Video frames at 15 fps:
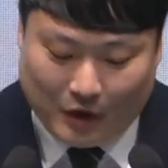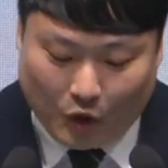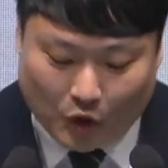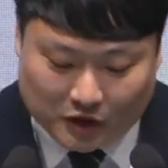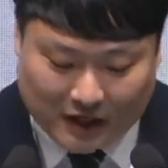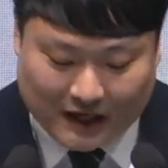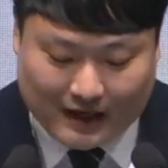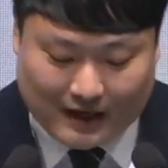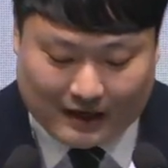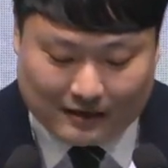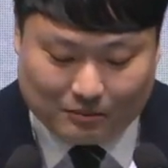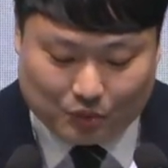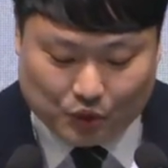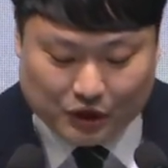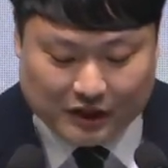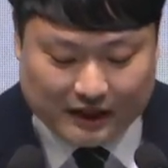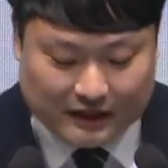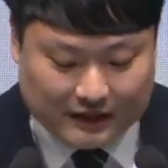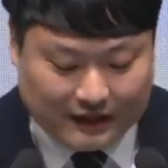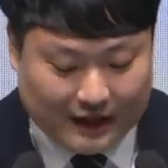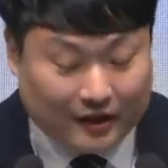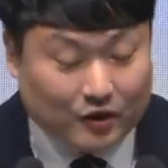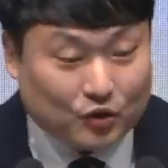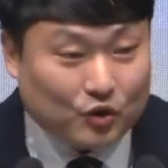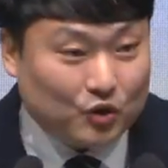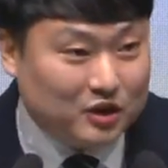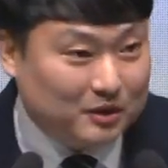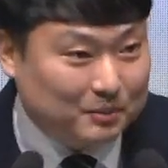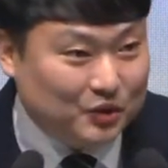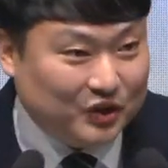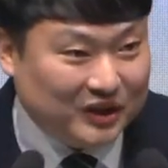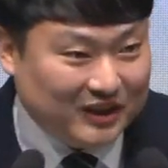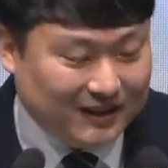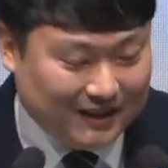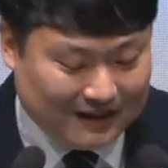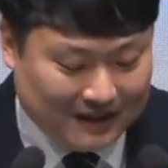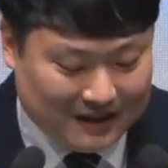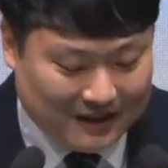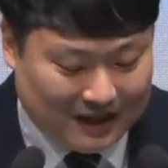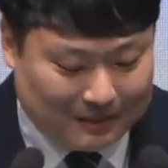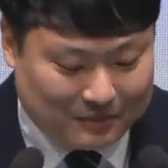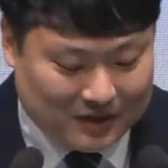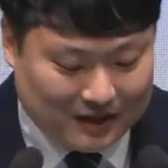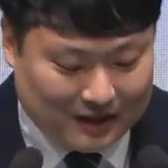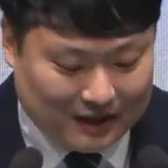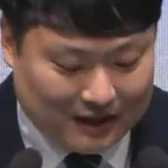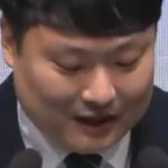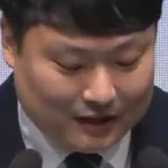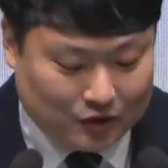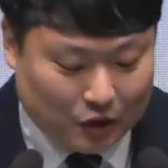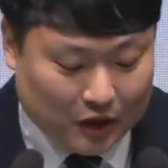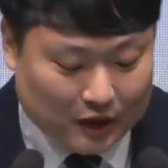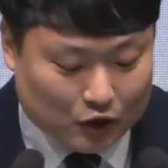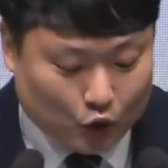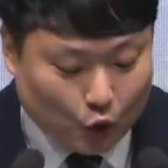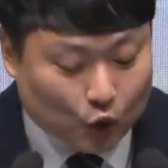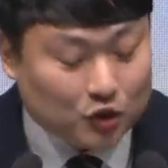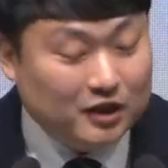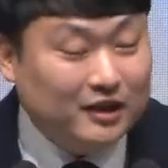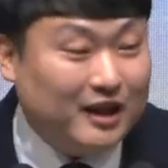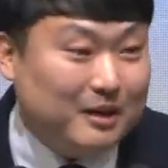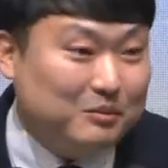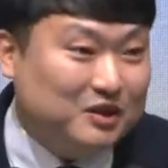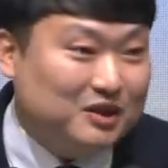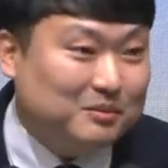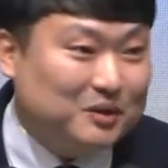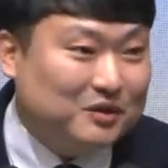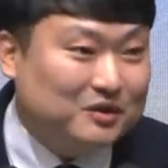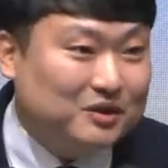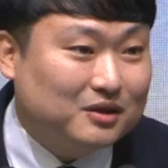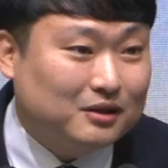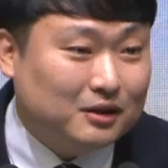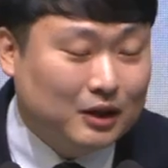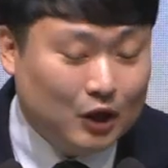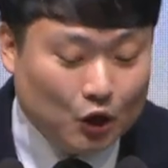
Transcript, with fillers: 어색한 분위기를 깨려고 그분이 갑자기 저에게 손을 내미시면서